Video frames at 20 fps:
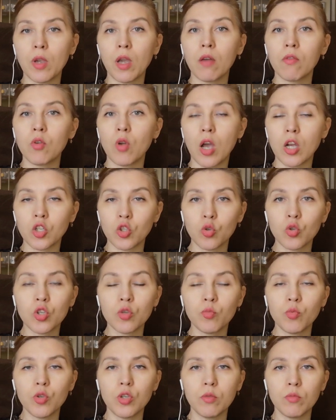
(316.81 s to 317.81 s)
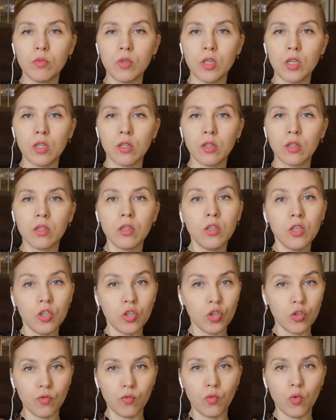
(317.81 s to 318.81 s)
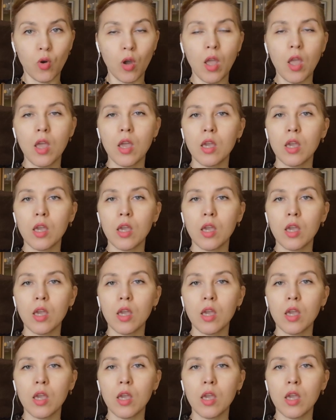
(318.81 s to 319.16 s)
Я говорю, а что же будем делать? Ничего.